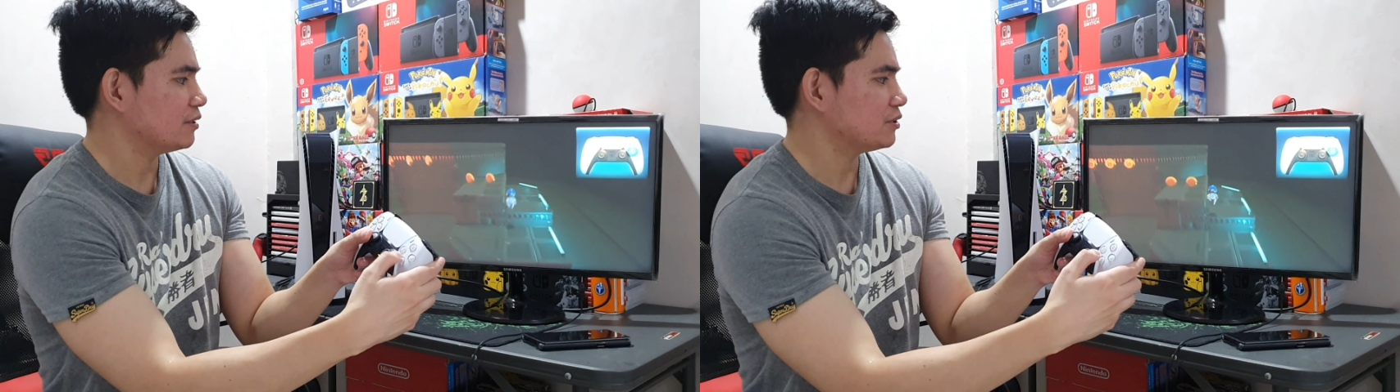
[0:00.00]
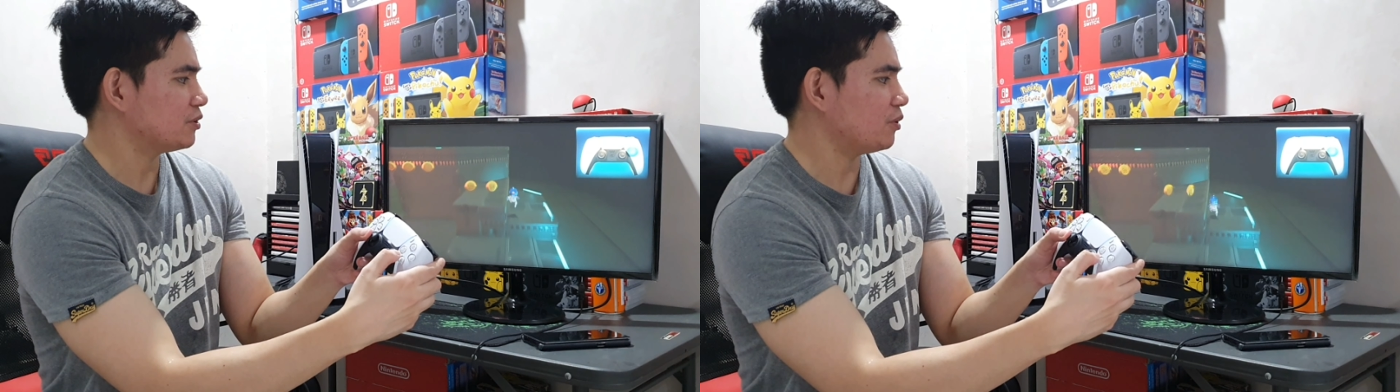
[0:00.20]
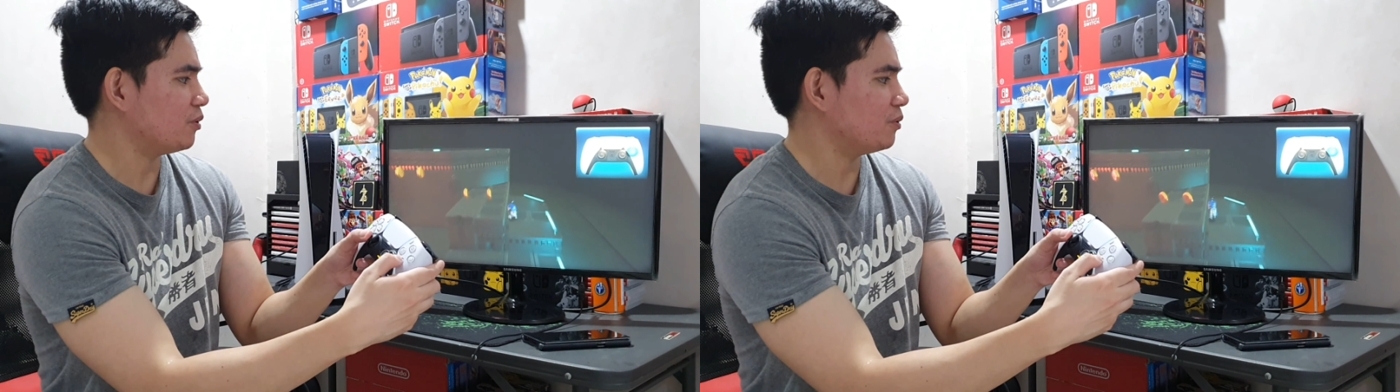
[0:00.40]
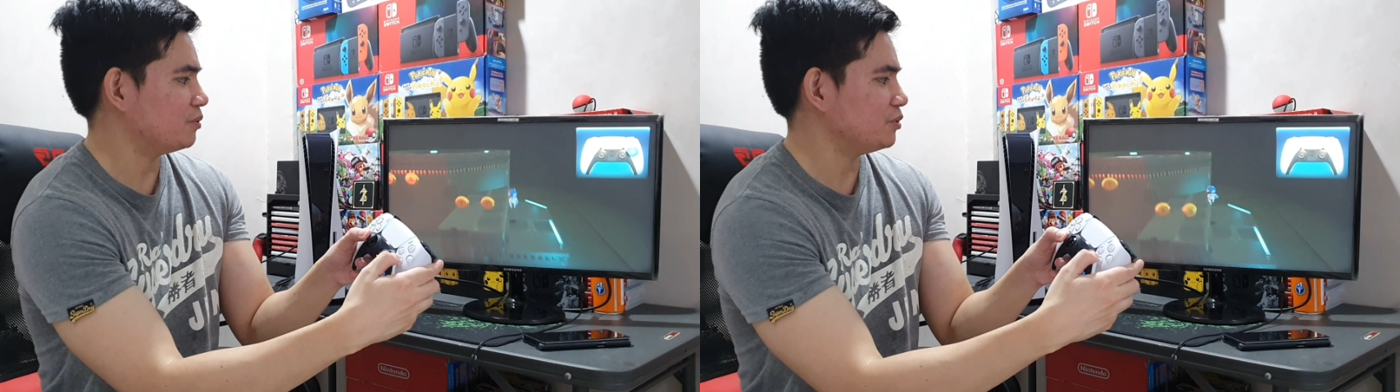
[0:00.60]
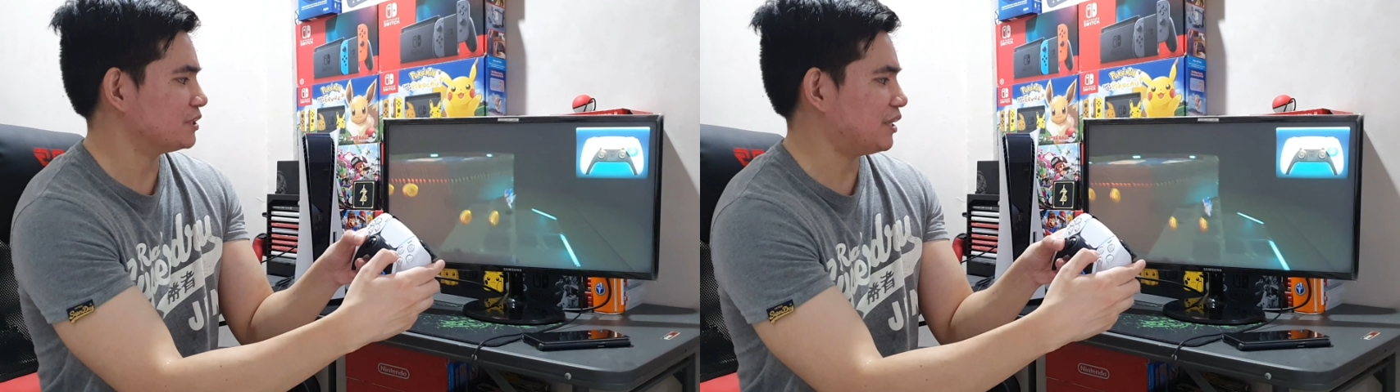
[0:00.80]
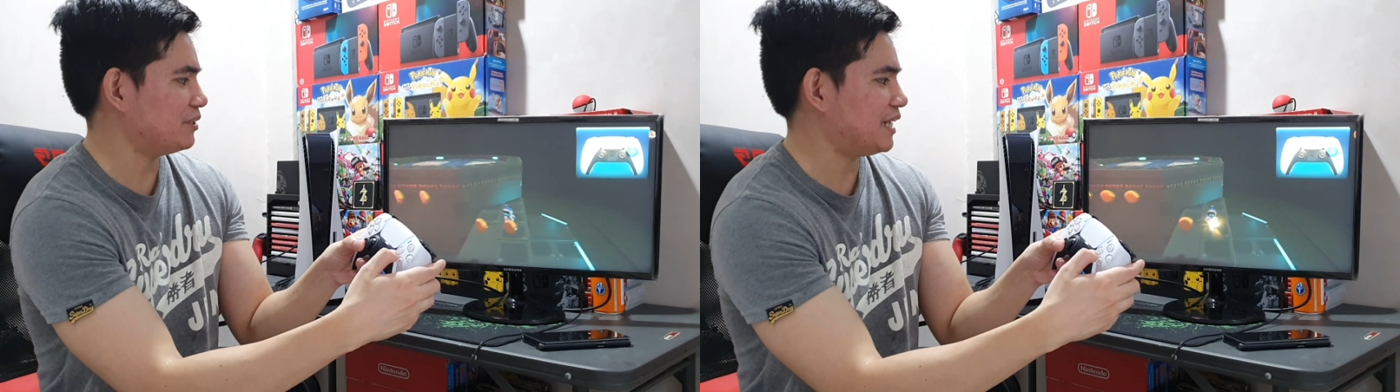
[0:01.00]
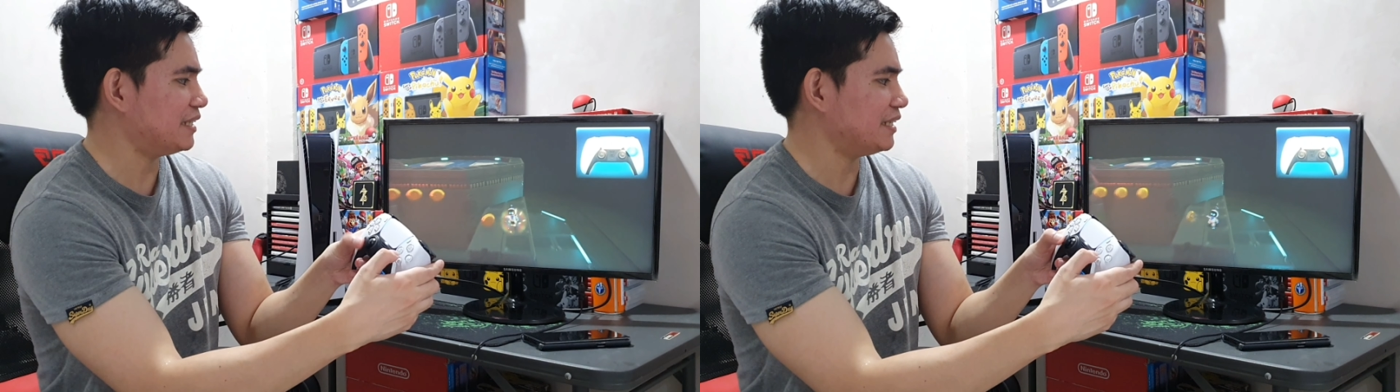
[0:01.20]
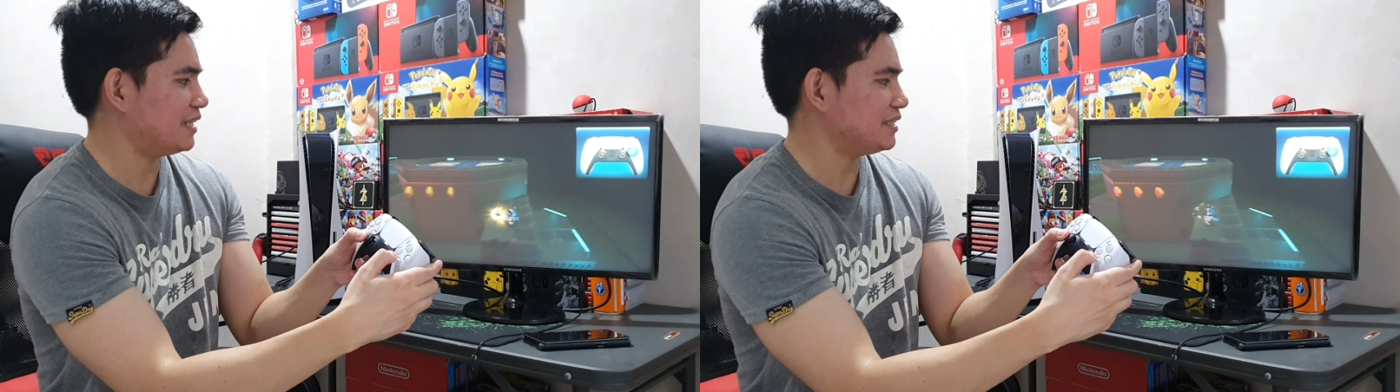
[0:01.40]
So, yung sound
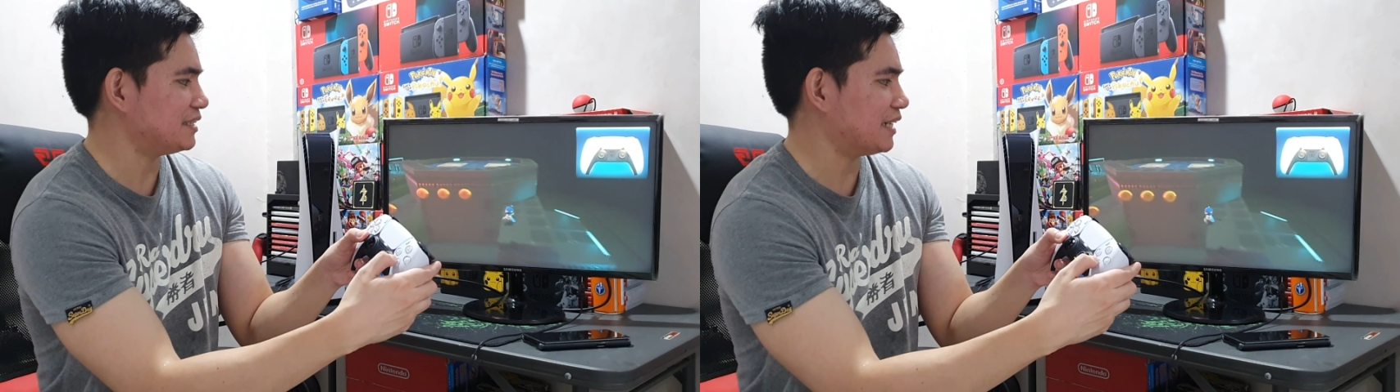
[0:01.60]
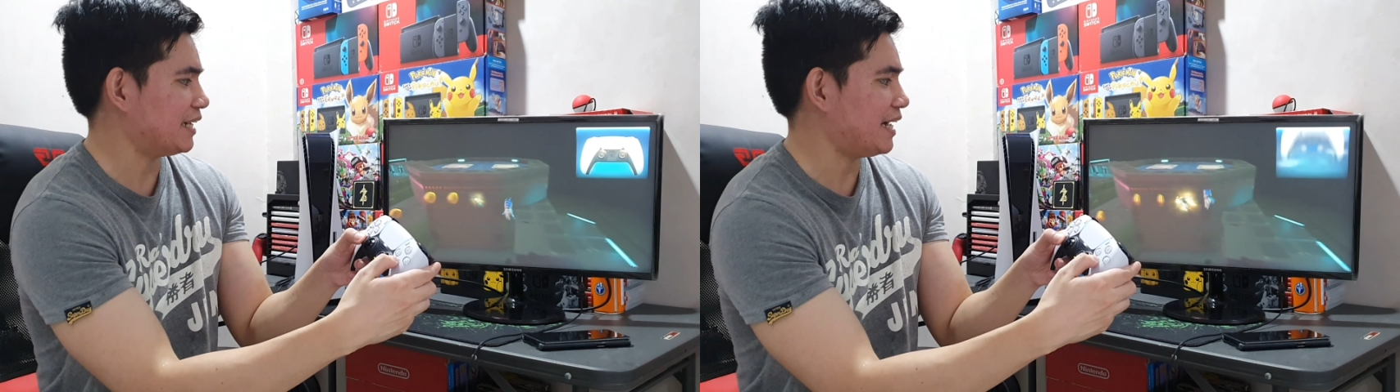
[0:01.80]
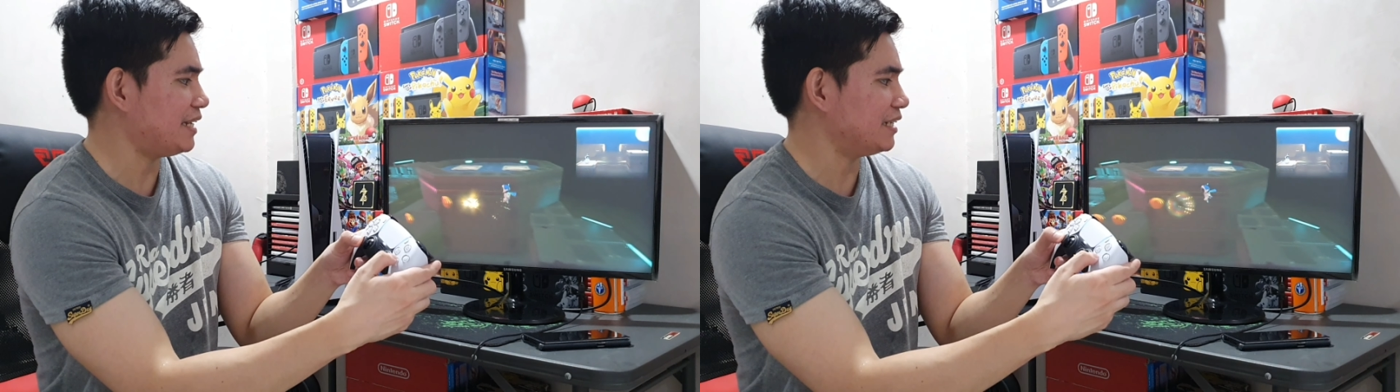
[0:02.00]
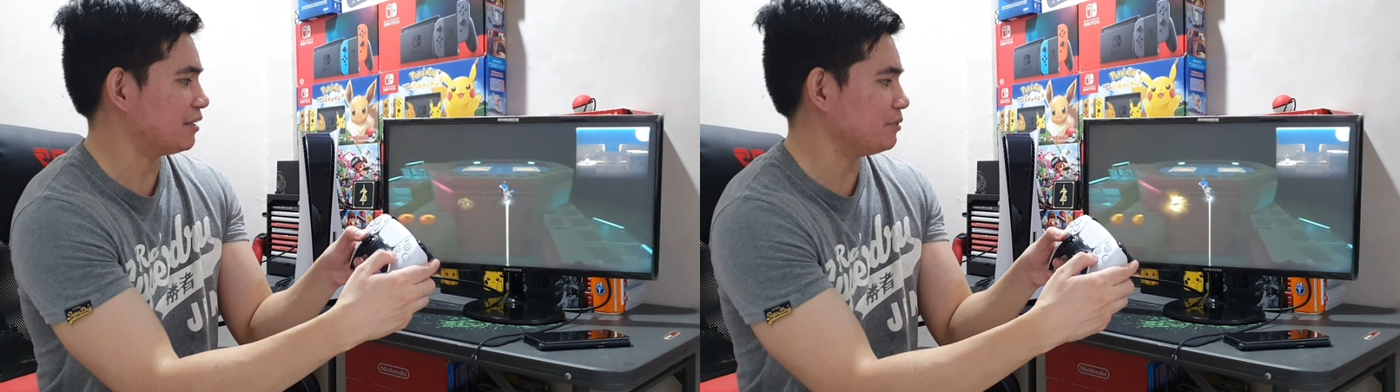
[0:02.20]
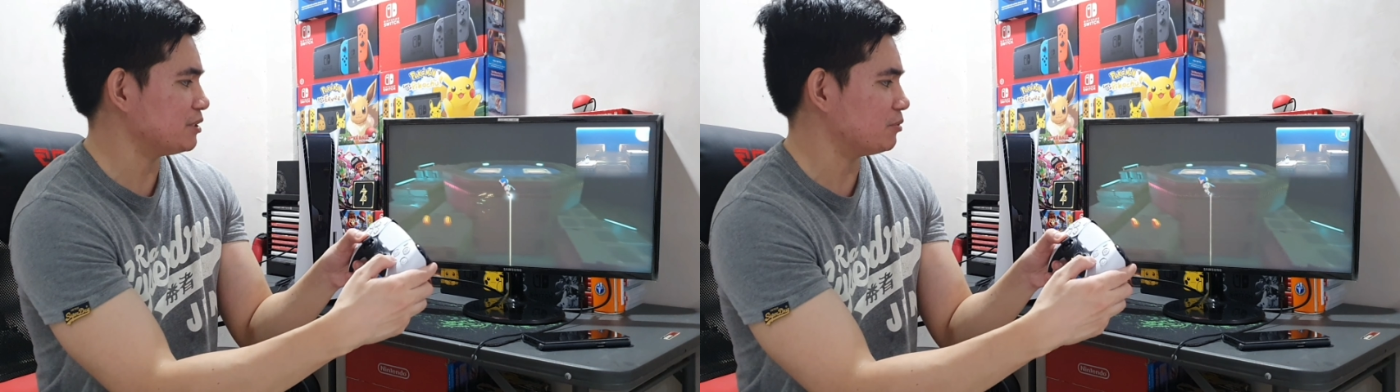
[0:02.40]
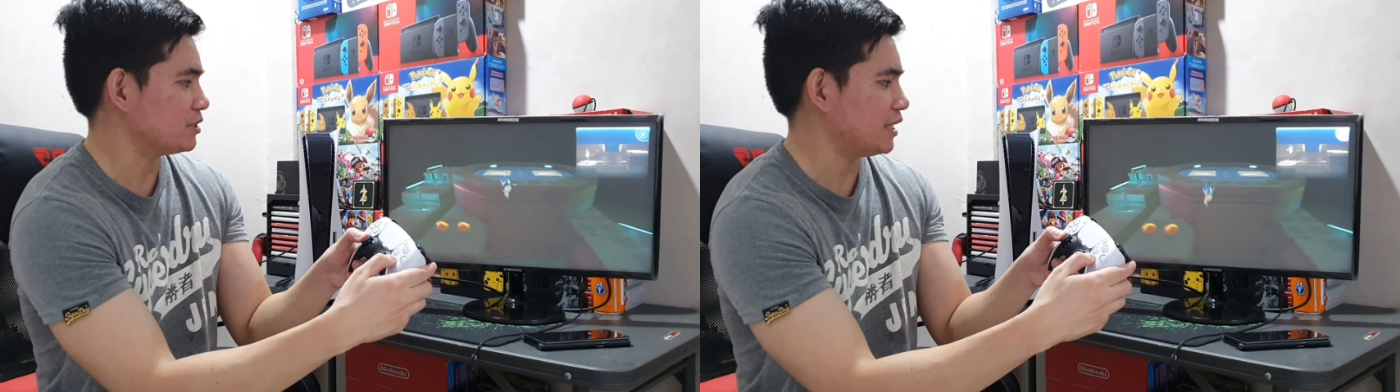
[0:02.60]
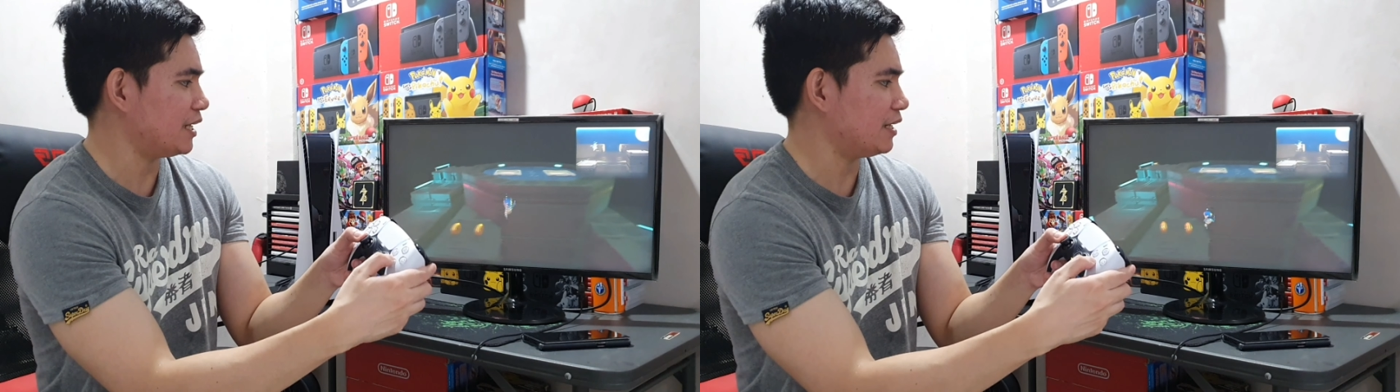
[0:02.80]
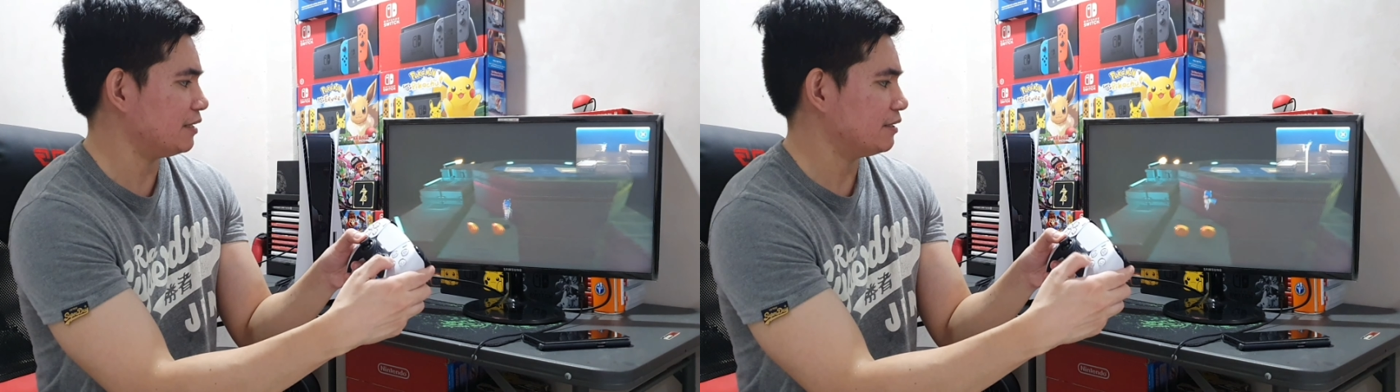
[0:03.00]
natin guys is nanggagaling lang mismo
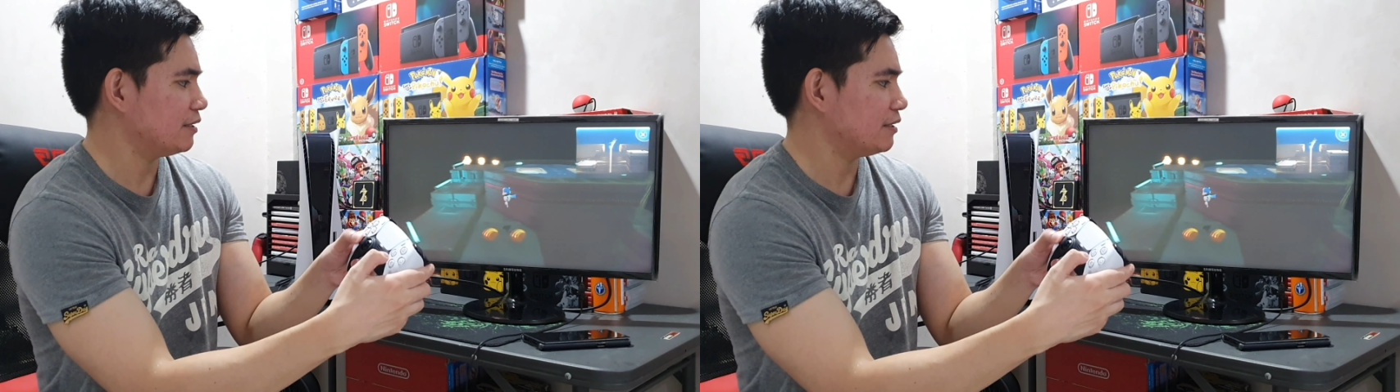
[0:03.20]
sa